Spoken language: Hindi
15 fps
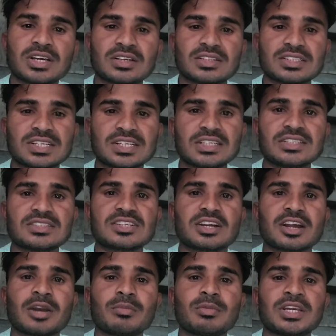कचहरी के
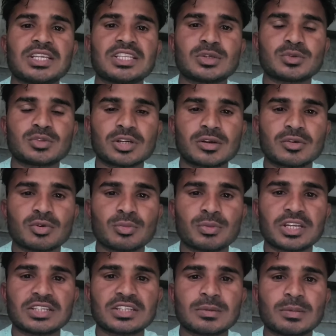चक्कर में इधर उधर
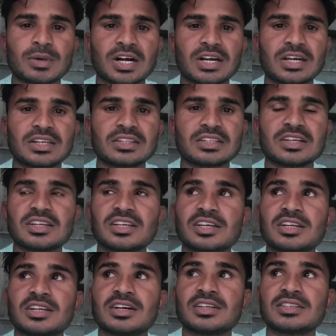घूम रहे थे भाग रहे थे लेकिन